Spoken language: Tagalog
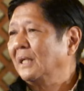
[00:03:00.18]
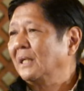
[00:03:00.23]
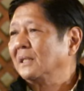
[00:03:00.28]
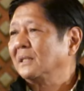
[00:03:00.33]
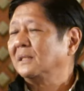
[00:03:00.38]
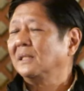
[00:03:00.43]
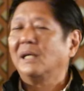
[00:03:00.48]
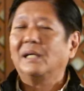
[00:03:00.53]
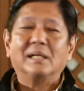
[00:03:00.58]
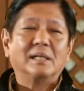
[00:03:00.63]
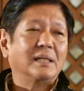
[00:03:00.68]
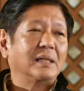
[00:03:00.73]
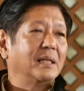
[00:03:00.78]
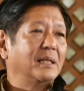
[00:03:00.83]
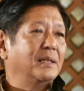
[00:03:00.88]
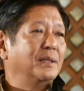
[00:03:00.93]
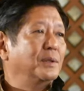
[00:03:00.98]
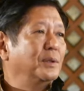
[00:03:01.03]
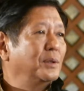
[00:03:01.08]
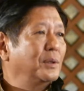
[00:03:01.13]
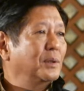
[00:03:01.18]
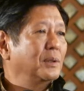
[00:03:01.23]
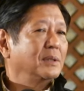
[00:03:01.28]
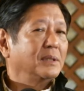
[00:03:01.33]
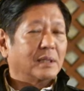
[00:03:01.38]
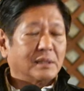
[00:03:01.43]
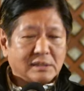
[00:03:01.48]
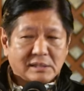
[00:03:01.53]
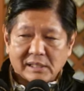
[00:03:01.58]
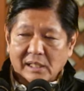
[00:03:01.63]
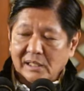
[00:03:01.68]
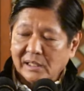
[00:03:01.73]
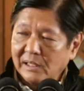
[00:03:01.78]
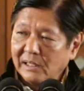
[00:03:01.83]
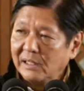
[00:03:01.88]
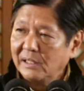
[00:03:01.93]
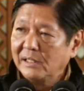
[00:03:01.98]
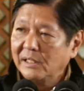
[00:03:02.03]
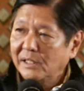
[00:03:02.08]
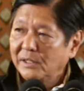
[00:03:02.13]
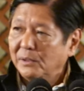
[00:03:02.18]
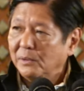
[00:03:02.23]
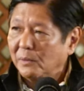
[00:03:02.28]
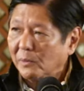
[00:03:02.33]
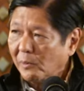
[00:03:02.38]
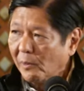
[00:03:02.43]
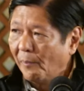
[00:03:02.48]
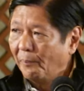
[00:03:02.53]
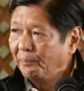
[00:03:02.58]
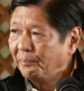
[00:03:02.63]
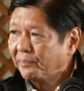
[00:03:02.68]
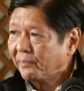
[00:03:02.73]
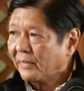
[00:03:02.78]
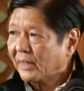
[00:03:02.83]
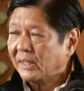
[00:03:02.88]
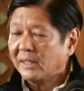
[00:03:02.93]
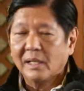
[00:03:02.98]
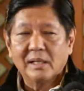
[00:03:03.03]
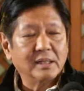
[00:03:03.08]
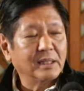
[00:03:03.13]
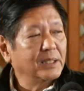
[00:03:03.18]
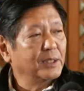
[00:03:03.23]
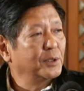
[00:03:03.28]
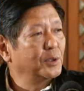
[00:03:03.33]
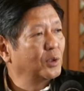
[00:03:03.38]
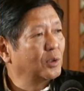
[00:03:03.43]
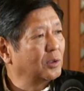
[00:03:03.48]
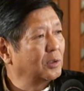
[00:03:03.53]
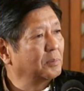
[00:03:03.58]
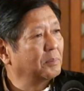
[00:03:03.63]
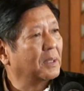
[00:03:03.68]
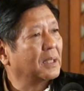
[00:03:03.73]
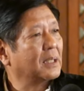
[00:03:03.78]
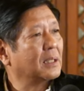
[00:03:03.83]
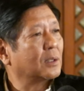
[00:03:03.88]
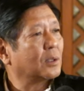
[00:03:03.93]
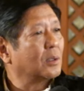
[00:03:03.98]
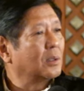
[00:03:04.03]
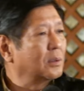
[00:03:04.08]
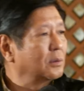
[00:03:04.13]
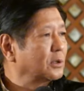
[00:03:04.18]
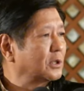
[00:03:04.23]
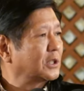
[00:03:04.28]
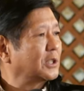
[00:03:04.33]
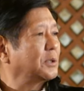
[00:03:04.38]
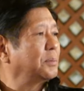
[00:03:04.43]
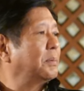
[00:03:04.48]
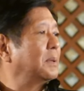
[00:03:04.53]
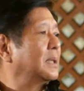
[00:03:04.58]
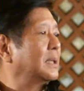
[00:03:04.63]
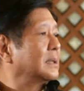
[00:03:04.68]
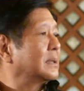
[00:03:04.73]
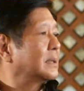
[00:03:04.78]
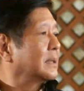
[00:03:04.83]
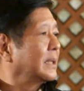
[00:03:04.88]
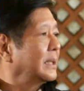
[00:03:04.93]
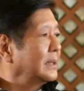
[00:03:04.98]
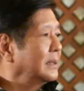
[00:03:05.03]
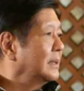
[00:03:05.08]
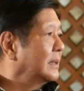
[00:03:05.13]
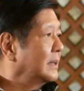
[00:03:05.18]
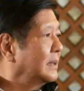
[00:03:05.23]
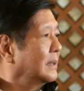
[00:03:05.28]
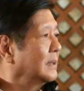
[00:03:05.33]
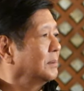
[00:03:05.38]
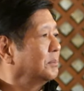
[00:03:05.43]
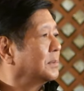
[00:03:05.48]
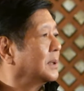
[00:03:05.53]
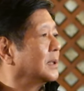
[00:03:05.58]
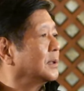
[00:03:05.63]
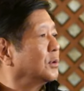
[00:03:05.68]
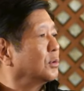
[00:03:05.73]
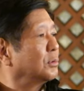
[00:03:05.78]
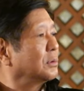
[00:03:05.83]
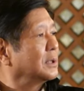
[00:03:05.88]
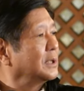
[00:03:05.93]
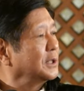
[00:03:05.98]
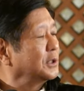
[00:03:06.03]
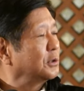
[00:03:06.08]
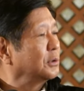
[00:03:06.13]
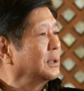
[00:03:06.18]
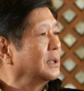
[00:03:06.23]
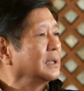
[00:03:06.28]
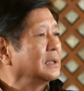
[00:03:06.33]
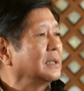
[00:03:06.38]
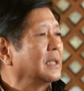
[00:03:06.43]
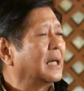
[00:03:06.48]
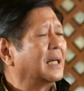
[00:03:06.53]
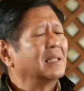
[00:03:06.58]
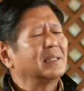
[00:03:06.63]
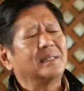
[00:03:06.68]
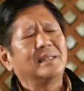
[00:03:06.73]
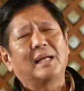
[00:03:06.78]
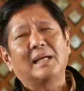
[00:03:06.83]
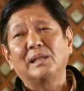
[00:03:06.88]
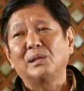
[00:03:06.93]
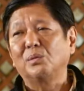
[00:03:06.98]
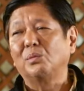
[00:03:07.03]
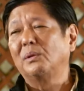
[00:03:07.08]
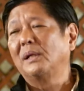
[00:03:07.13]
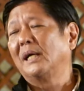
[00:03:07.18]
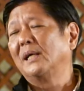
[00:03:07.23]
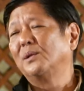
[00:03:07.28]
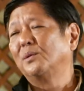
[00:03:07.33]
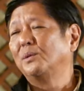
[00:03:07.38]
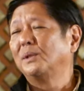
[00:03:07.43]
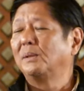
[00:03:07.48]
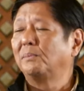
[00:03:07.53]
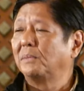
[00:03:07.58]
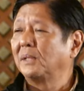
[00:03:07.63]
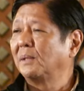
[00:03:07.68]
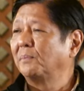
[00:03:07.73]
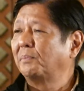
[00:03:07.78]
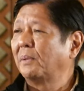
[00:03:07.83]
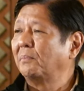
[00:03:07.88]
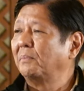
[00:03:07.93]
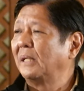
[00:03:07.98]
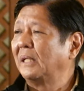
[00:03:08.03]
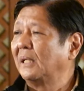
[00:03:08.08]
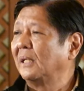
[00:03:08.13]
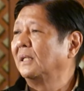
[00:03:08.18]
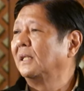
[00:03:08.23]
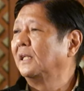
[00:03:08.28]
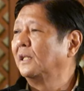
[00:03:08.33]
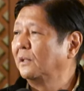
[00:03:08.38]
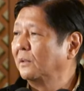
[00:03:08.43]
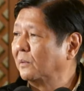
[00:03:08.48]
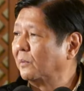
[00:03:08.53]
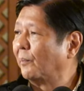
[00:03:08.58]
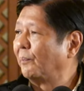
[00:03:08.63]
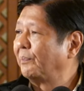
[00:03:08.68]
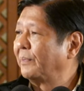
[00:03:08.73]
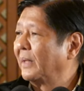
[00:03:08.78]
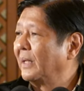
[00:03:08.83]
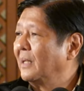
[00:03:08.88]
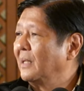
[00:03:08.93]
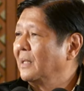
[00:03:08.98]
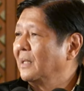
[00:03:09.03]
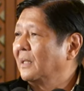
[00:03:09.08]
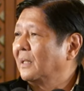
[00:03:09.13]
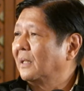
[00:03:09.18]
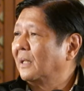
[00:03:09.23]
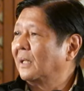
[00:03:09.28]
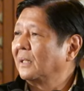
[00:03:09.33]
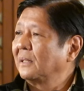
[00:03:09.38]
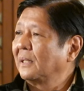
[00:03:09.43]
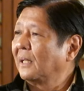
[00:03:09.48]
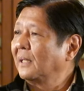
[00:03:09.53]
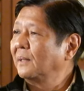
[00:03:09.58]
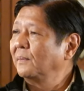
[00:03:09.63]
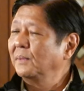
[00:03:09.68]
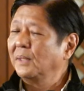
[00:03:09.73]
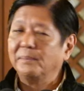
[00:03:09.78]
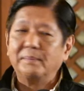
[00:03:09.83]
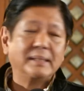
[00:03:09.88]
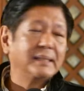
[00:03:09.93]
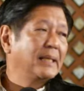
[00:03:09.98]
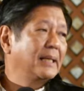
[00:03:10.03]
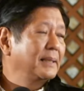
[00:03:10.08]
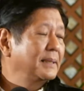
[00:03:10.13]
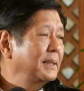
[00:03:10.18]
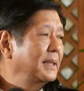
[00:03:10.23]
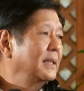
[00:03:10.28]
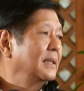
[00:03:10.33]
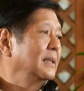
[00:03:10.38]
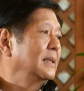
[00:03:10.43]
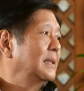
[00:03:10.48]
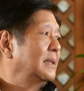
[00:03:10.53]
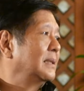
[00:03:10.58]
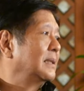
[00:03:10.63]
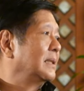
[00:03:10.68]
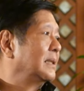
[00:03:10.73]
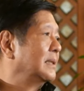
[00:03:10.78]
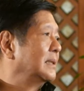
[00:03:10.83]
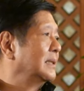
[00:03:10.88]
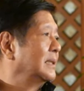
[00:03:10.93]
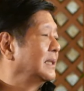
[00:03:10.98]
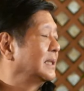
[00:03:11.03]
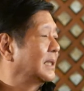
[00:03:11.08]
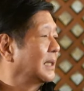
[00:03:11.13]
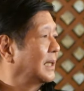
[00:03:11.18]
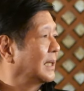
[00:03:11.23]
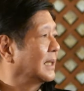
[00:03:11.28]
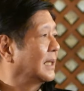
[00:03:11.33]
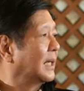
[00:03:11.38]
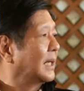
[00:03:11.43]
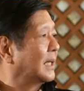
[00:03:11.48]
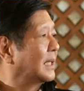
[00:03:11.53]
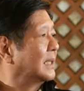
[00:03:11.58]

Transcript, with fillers: ng inyo ng sarili ninyo ng inyong mga coach, mga trainer, mga nutritionist, at lalong-lalo na mga pamilya ninyo. At alam naman natin, hindi talaga,